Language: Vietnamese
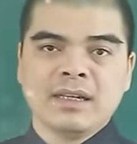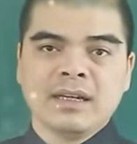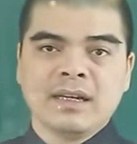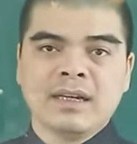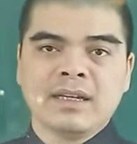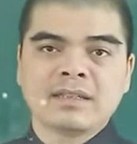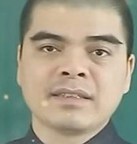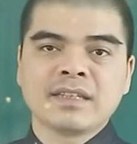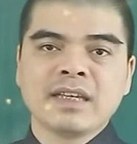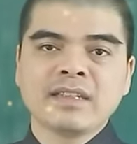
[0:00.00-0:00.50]

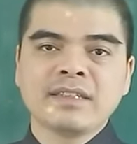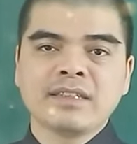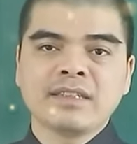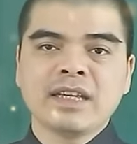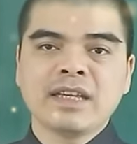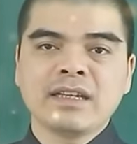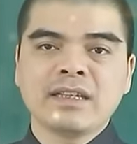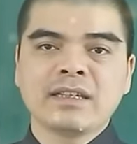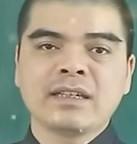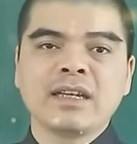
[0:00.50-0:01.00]
ờ, danh
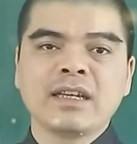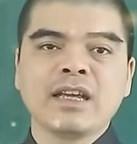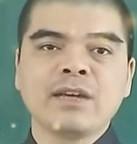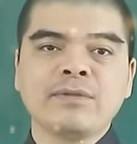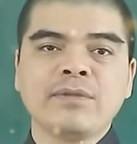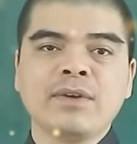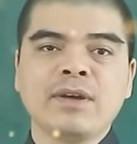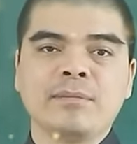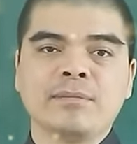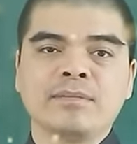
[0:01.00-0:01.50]
sách lễ
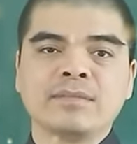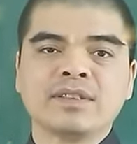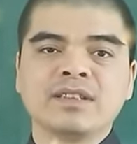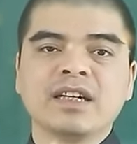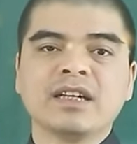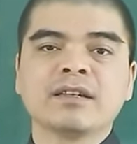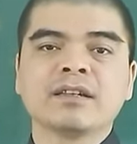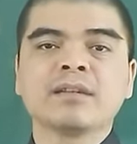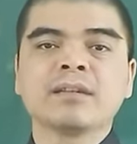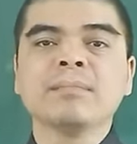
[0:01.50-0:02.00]
phẩm
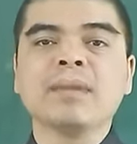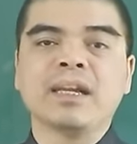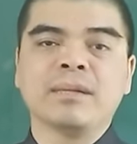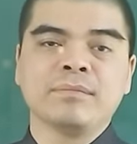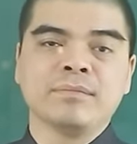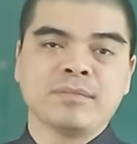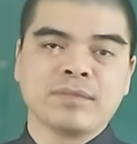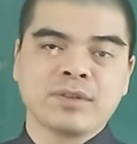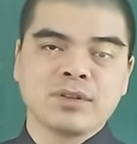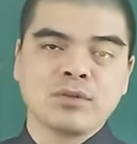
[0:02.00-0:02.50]
trên cái
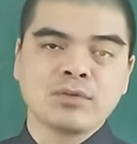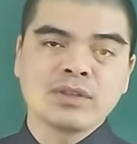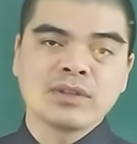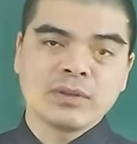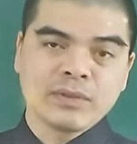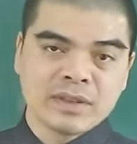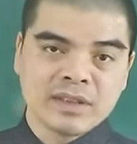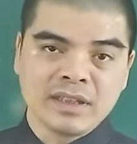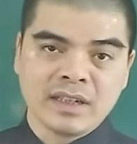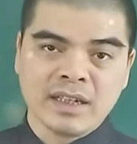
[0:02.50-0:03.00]
bàn cúng giao
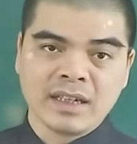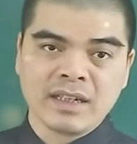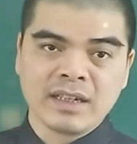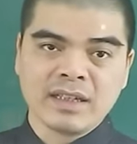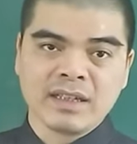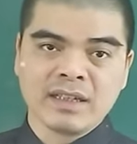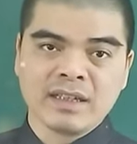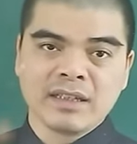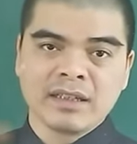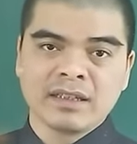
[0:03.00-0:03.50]
thừa
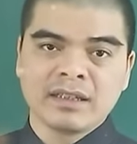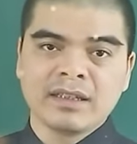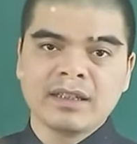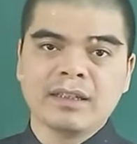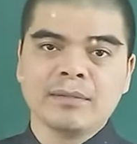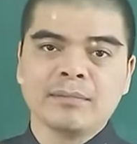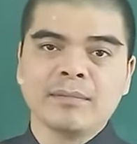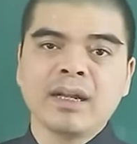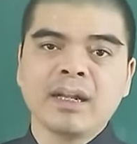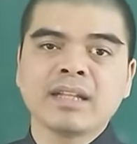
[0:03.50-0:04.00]

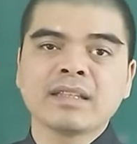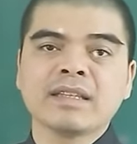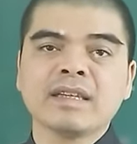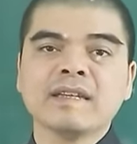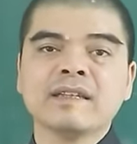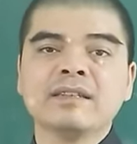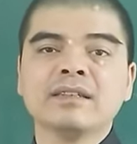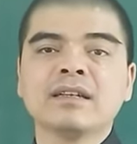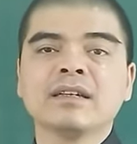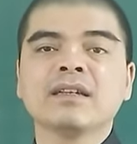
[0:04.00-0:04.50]
thì mang
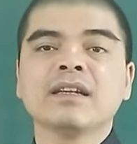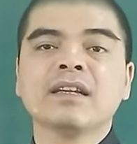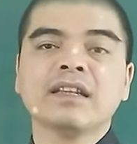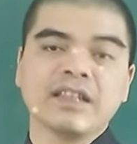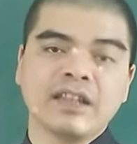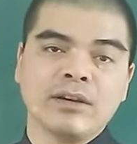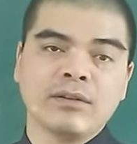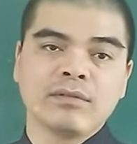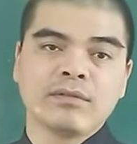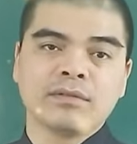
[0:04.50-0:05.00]
tính chất linh
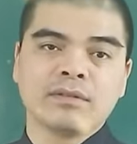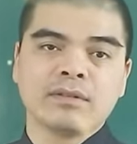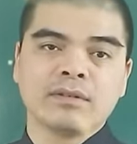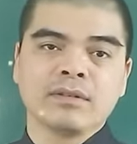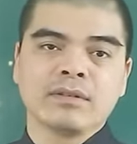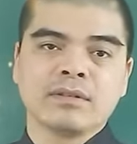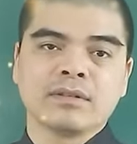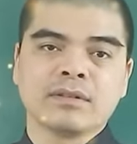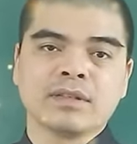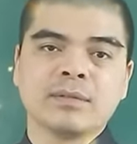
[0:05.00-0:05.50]
động
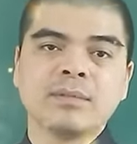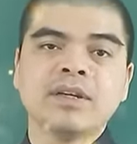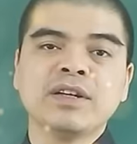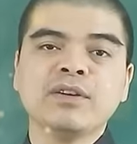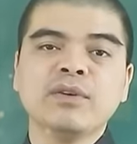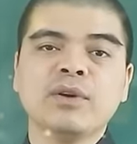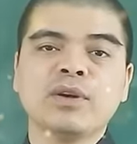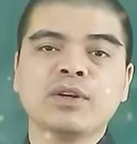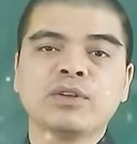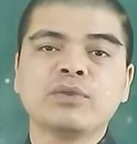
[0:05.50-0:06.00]

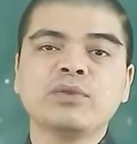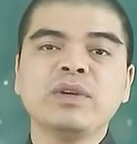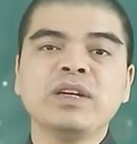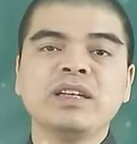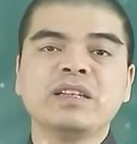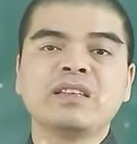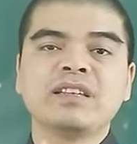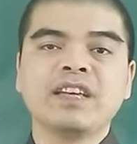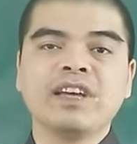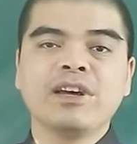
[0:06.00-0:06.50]
biến đổi
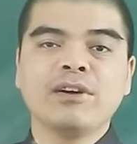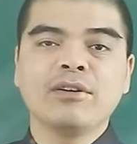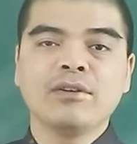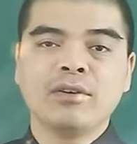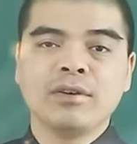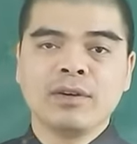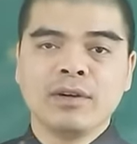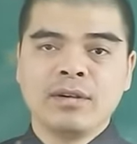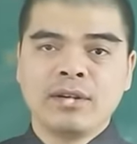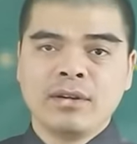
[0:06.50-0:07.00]
tùy theo
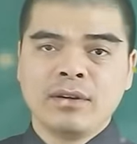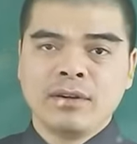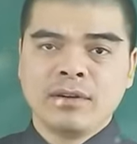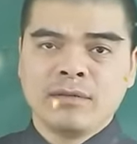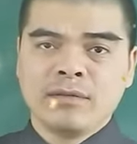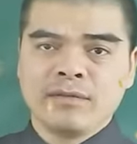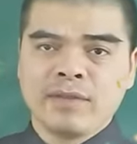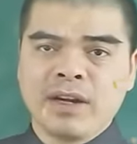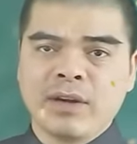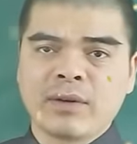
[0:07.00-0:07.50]

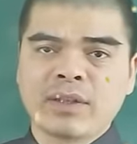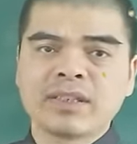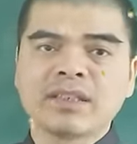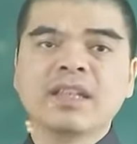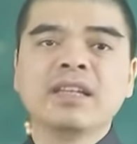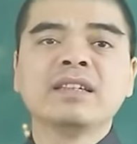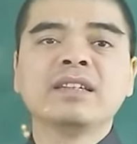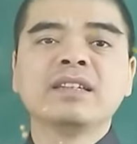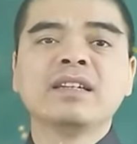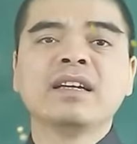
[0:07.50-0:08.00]
vào cái
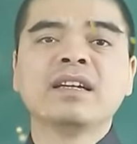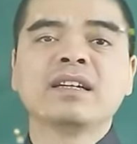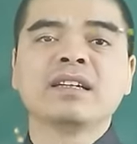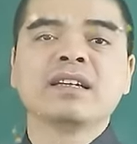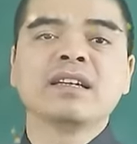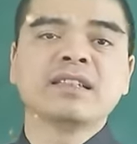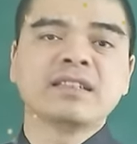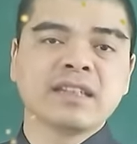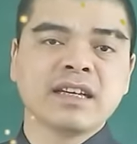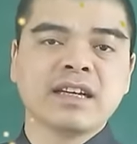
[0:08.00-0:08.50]
tình hình
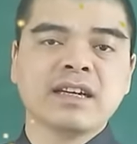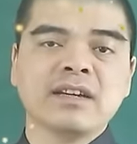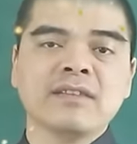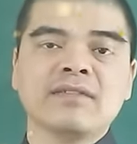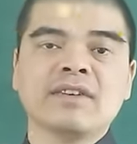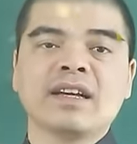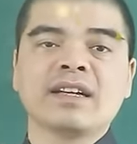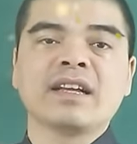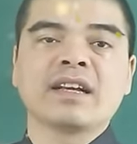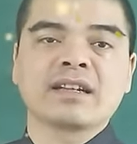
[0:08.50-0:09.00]
kinh tế
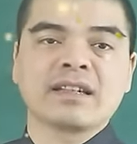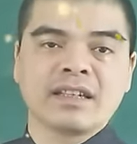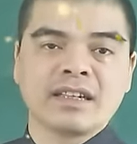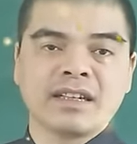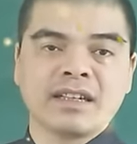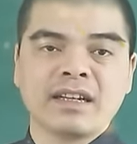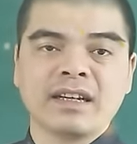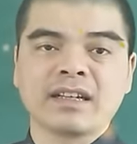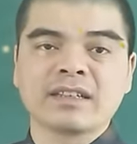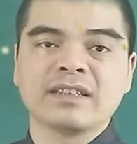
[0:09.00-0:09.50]
và đặc
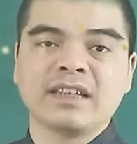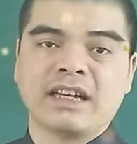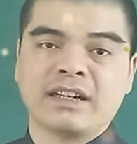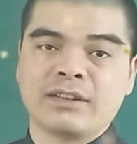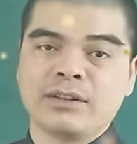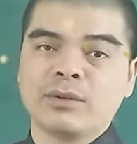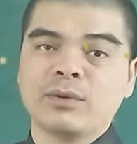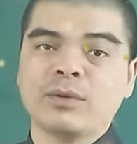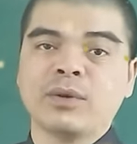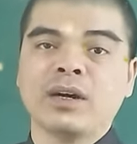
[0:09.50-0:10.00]
đặc sản
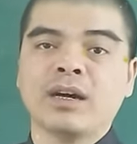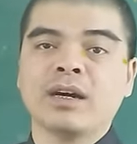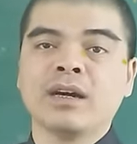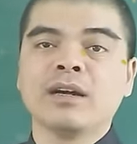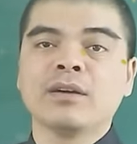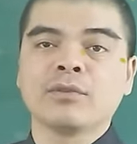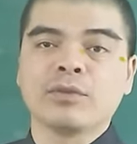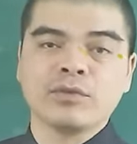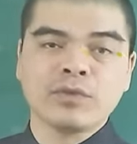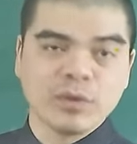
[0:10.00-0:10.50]
của
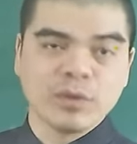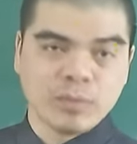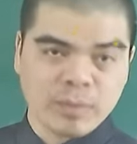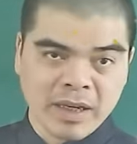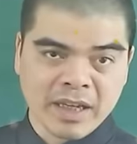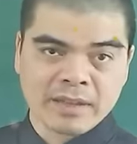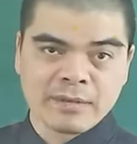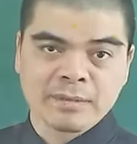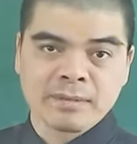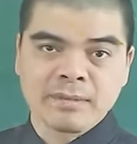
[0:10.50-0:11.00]
của vùng
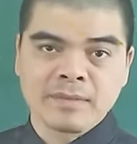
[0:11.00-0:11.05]
miền.